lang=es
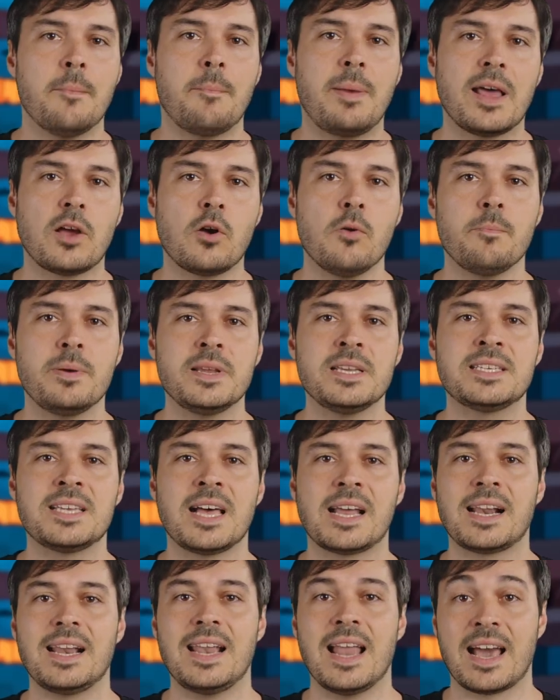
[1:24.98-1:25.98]
para
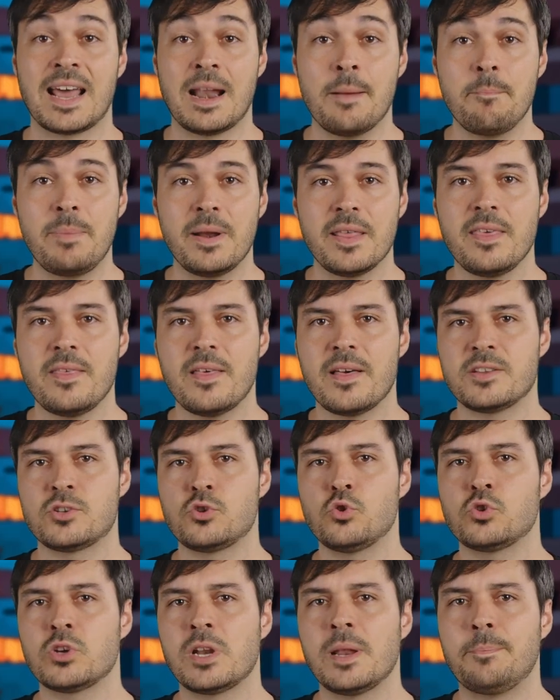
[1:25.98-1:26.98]
compensar la gran pérdida de
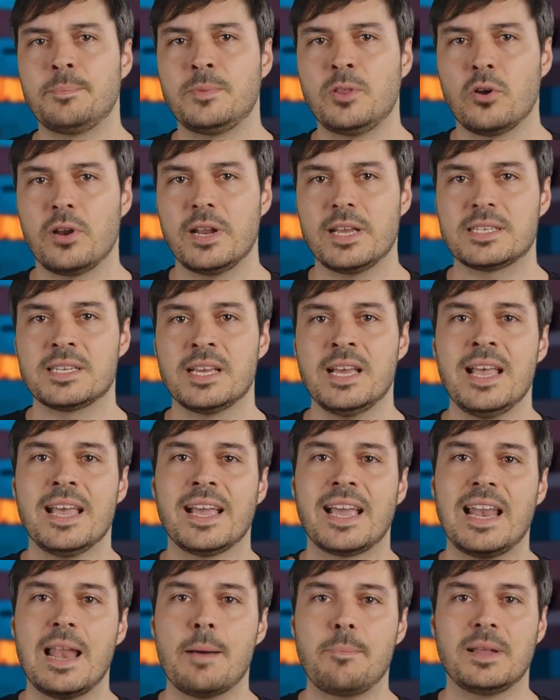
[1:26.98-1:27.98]
suscriptores
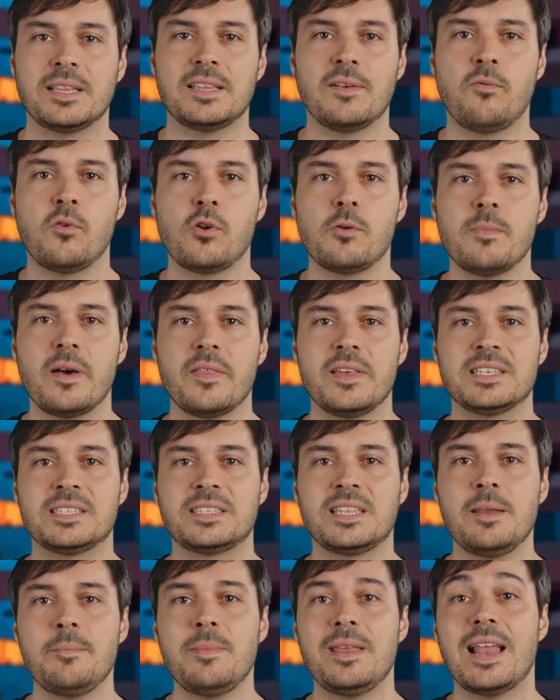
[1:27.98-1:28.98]
que la plataforma de
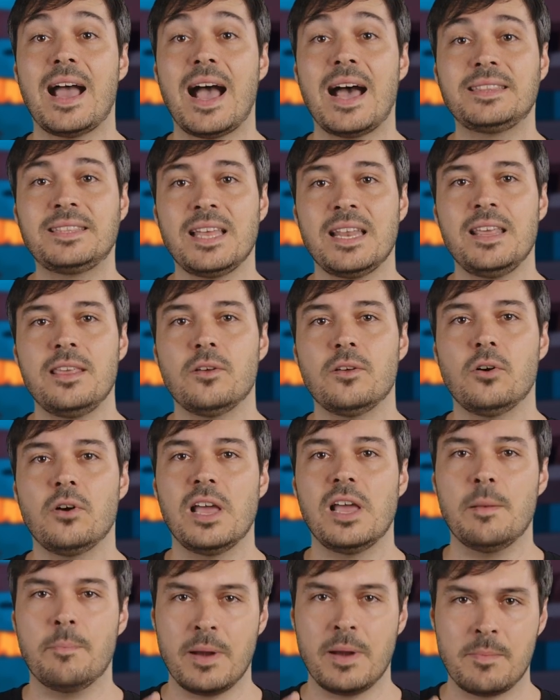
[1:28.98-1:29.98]
streaming ha tenido
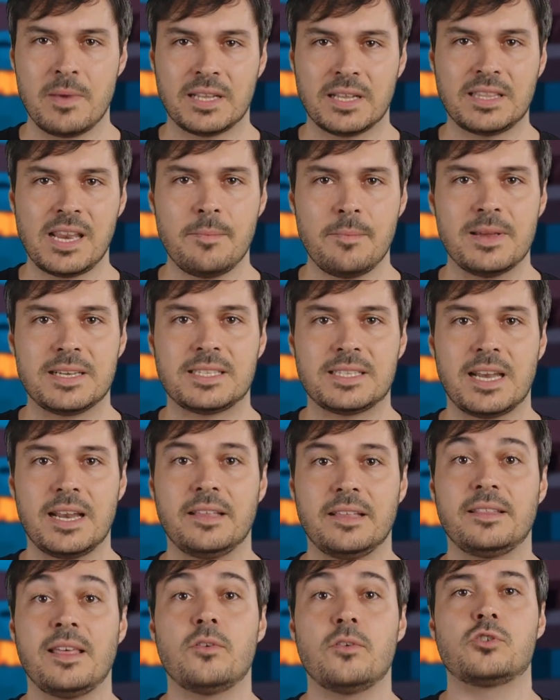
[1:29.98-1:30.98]
el primer trimestre
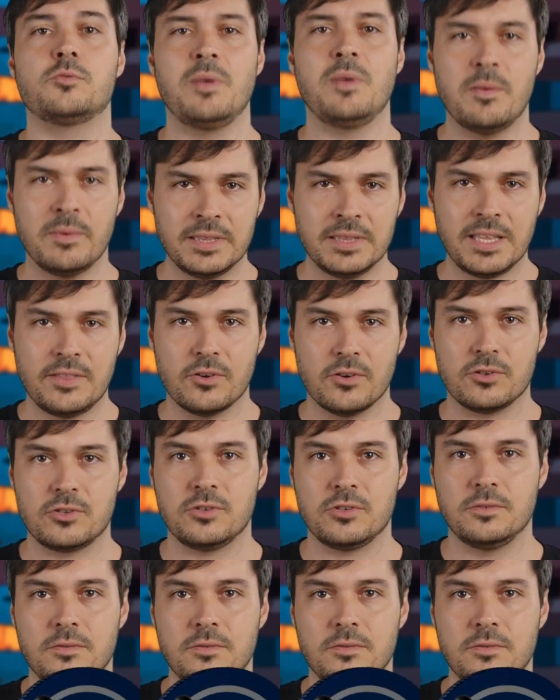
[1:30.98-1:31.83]
de 2022.